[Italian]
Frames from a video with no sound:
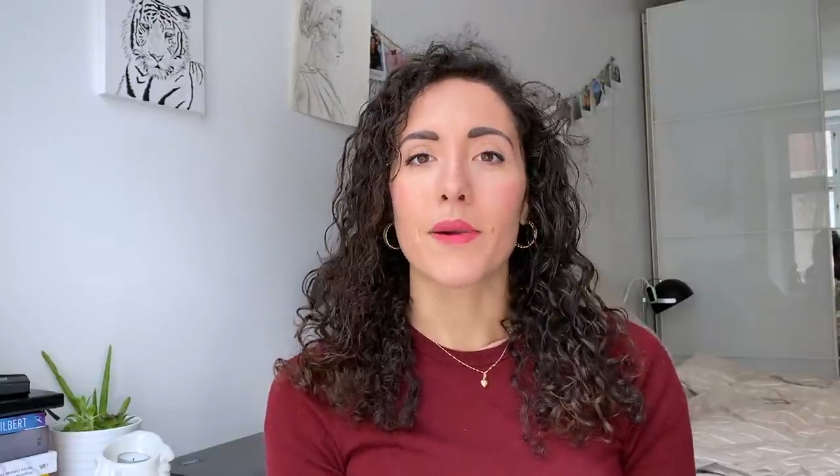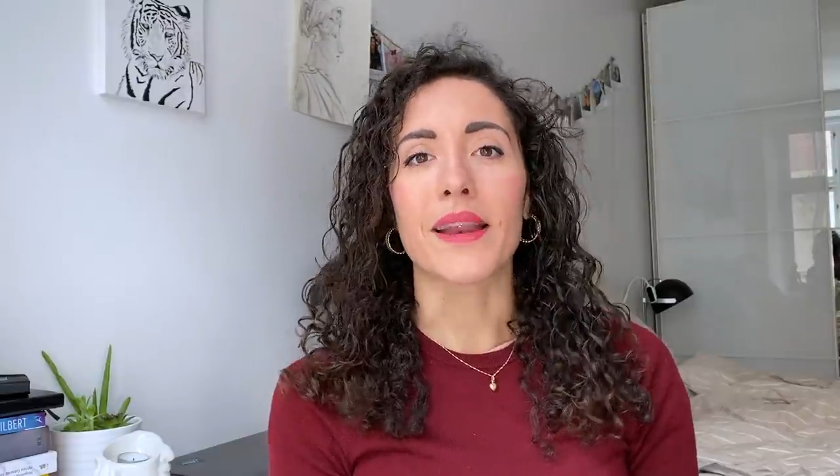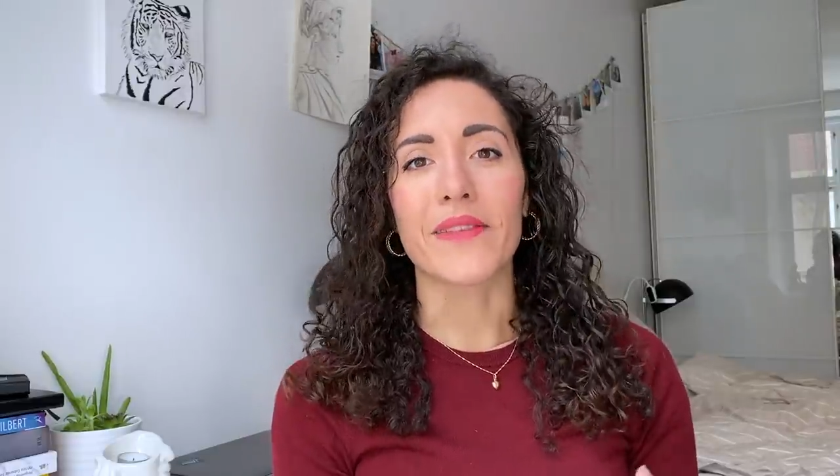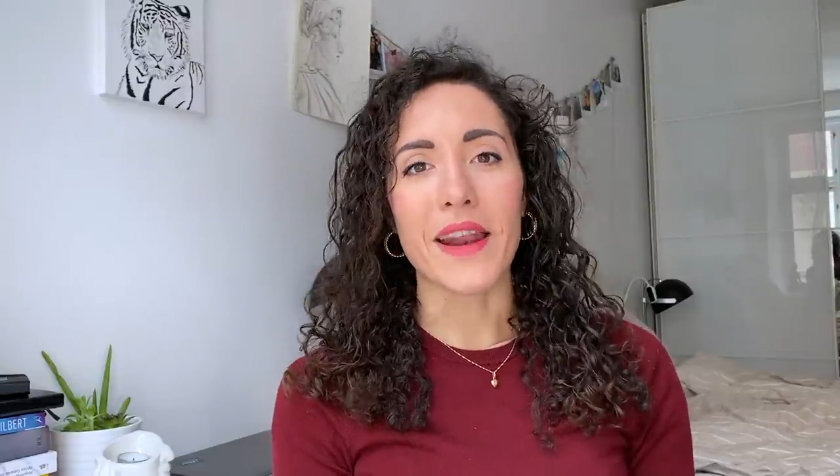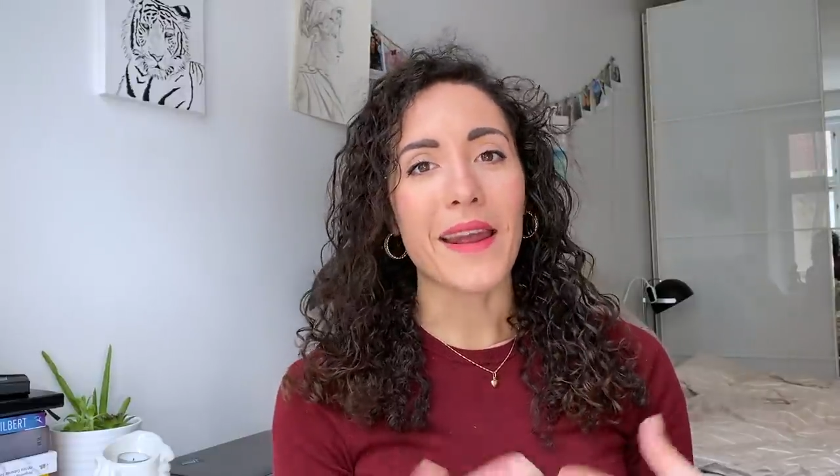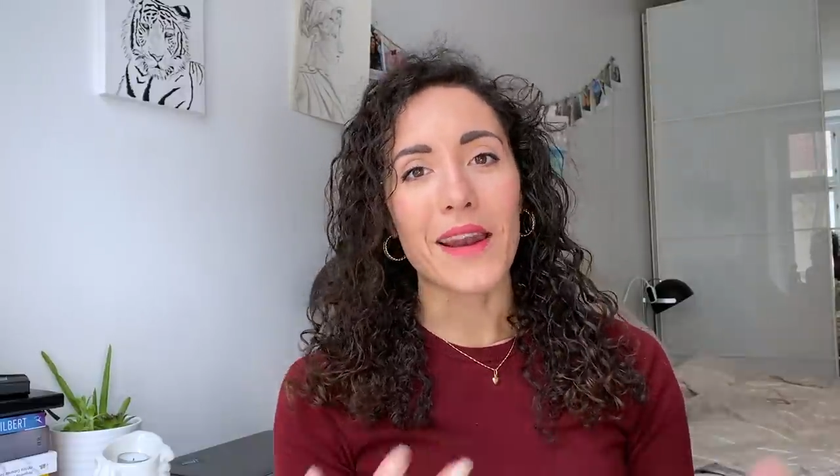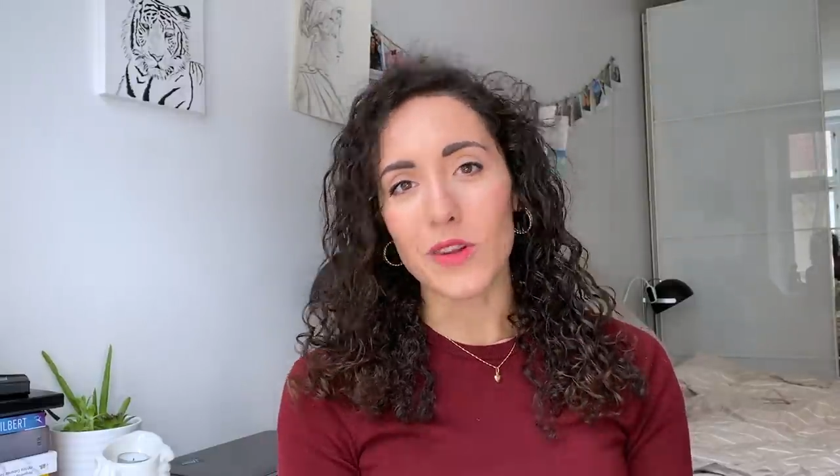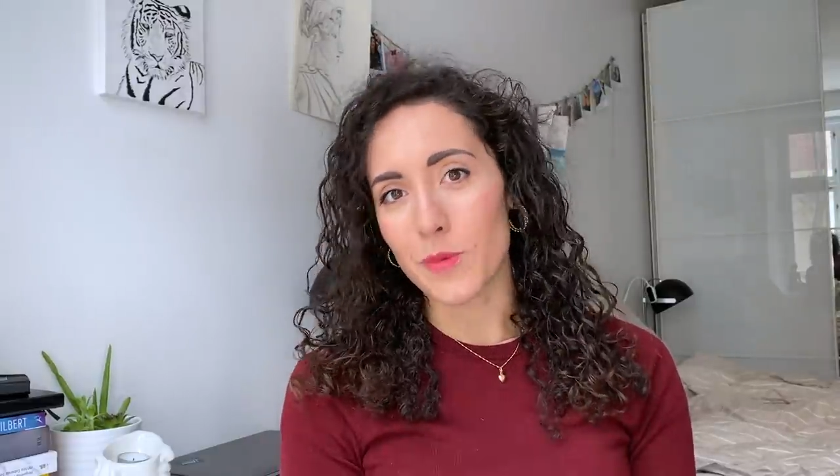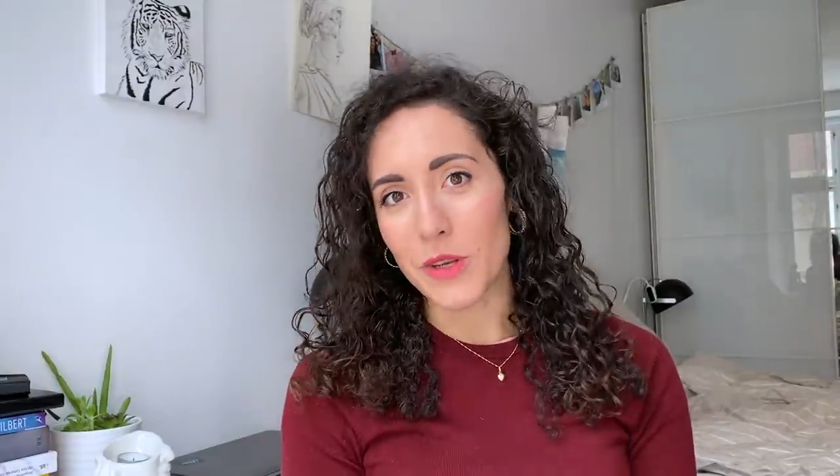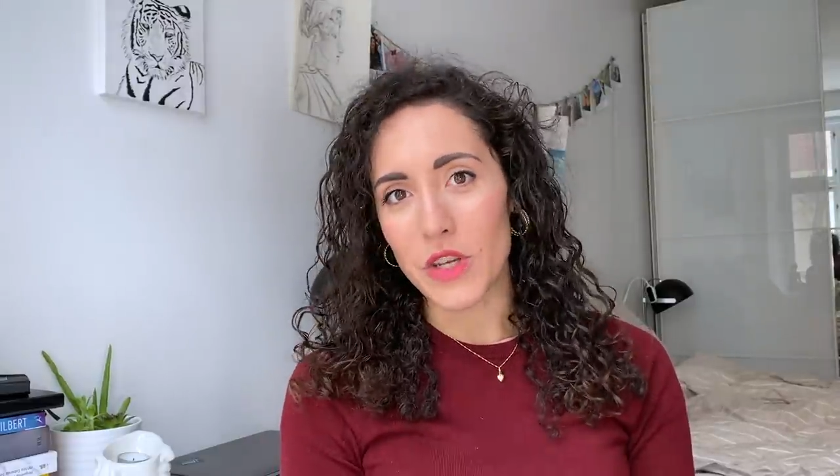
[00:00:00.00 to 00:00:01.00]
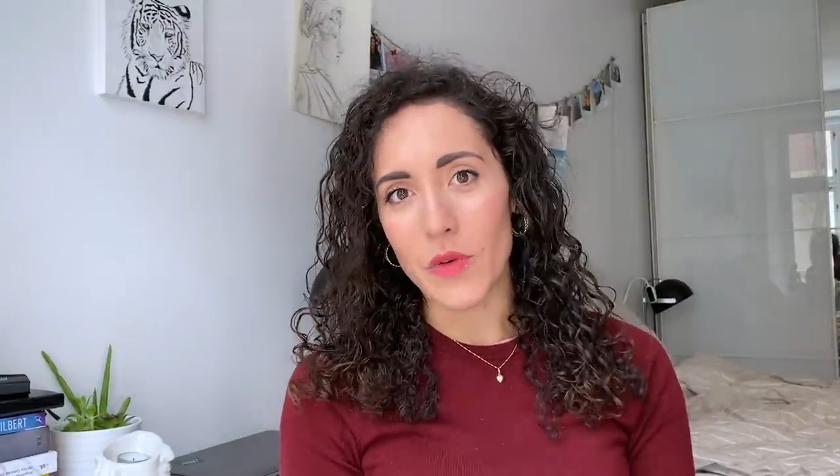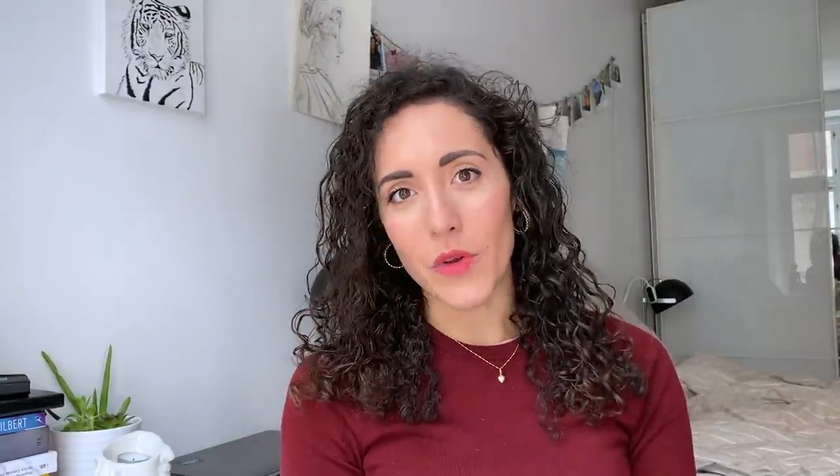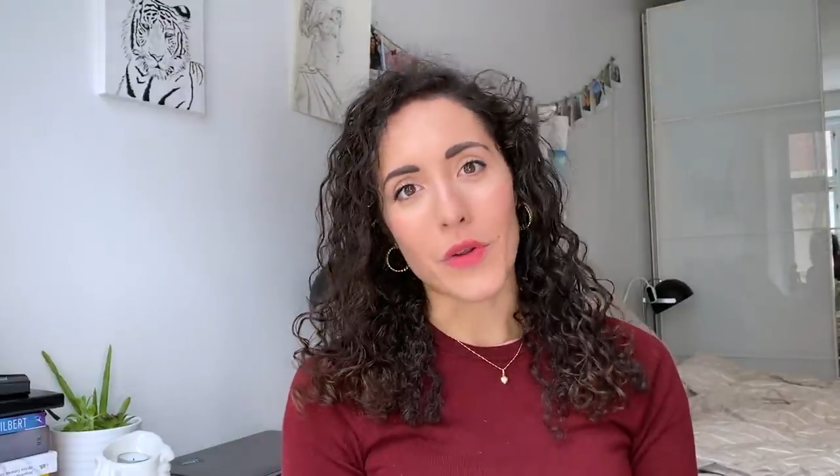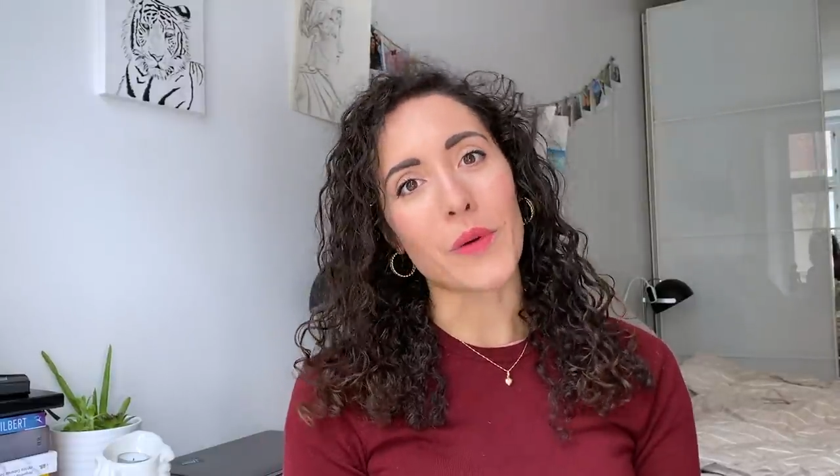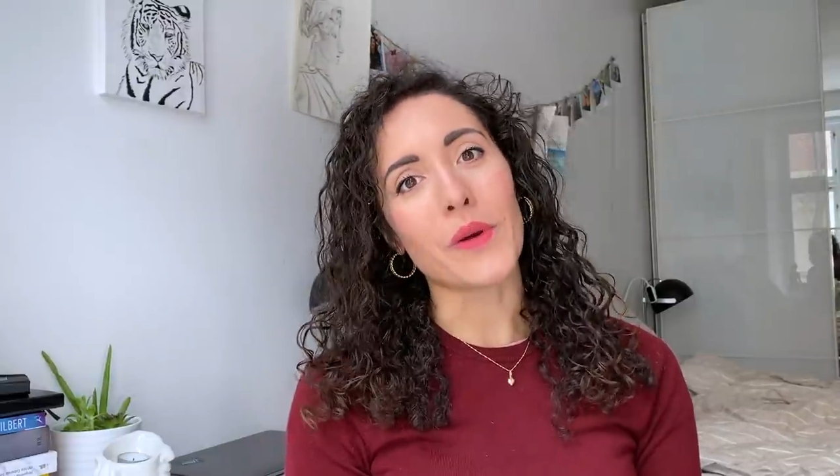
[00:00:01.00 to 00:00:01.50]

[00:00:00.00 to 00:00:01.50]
Per entrare nello specifico di